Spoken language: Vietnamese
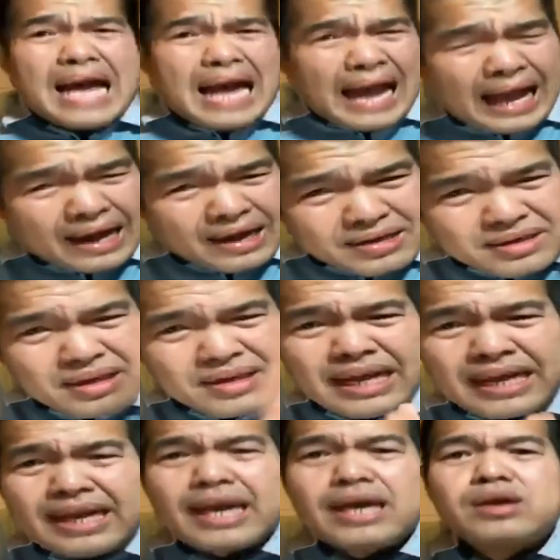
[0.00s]
à rương
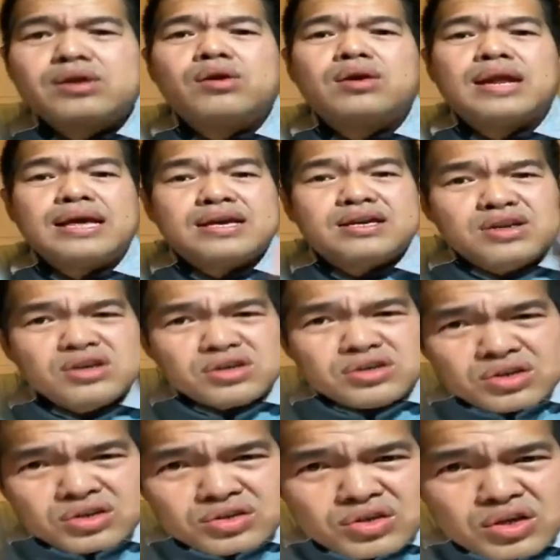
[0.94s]
này kia rock này cứ
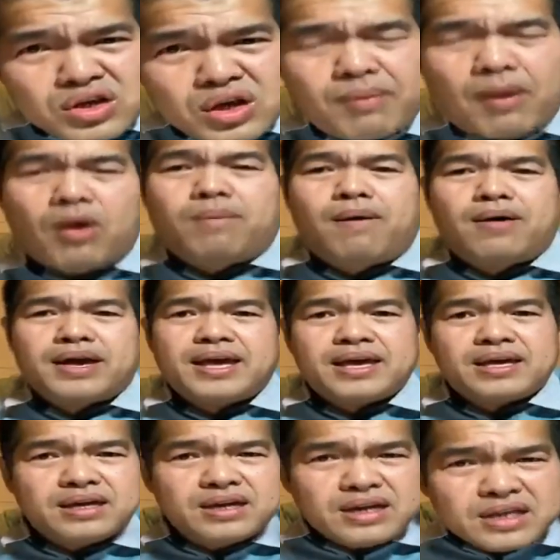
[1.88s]
chửi rương cầm hò bảo
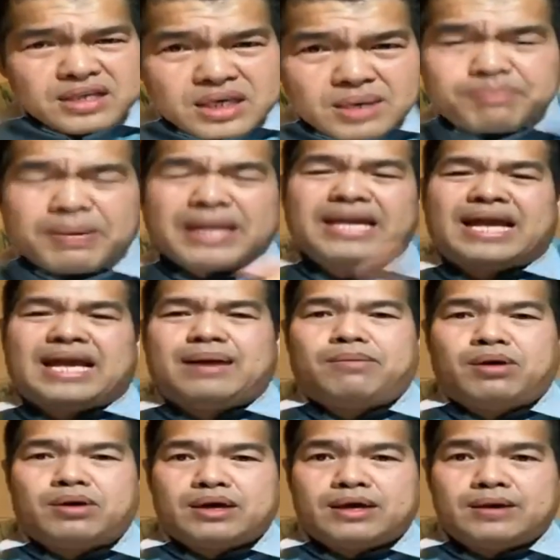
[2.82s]
kì cứ chỉ banh hà
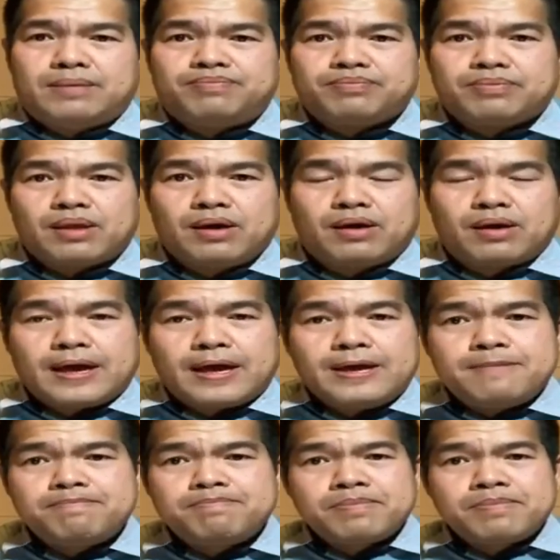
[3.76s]
bảo kì ok